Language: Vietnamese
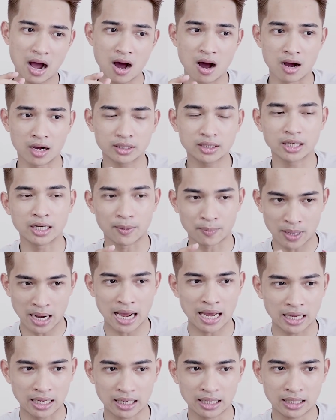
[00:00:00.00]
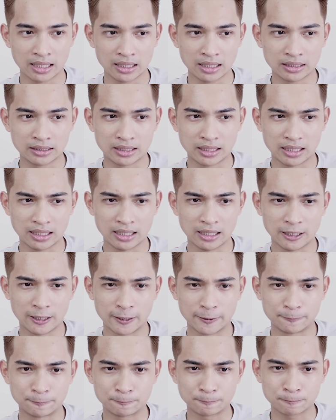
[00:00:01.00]
ở cái thời điểm này thì
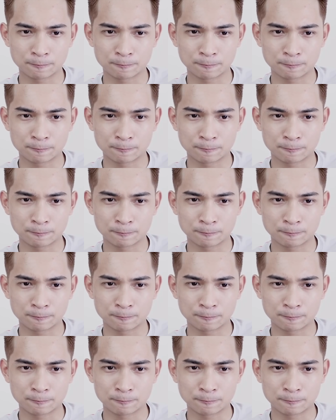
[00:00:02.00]
ờ,